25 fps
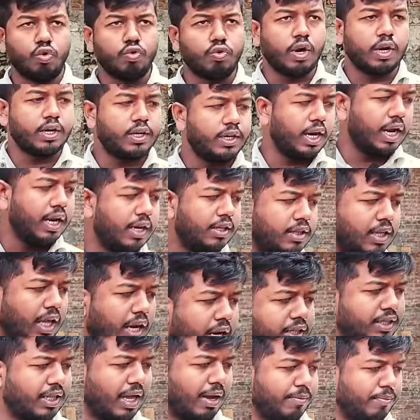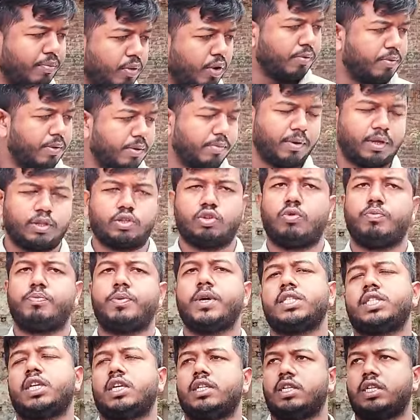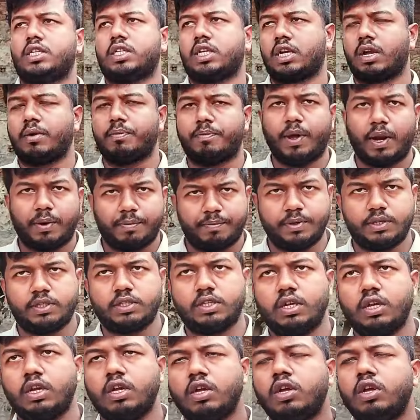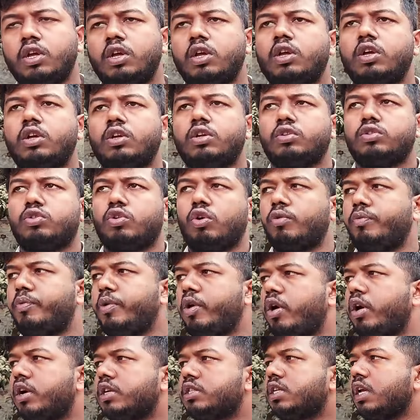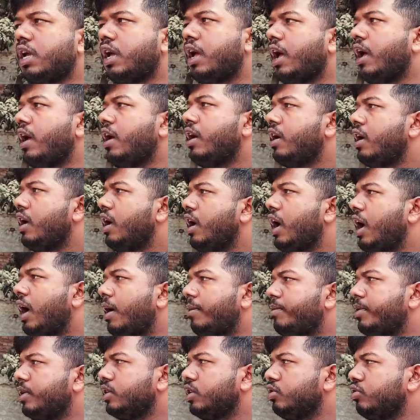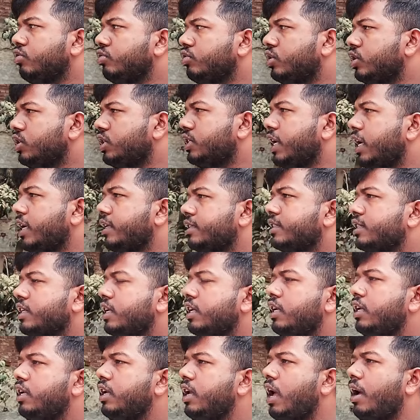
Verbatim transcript: চৌকাট নেন তাহলে দাম পড়বে মাত্র পাঁচ হাজার টাকা পার পিস তো বিয়ার্স আপনাদের উদ্দেশ্যে আজকে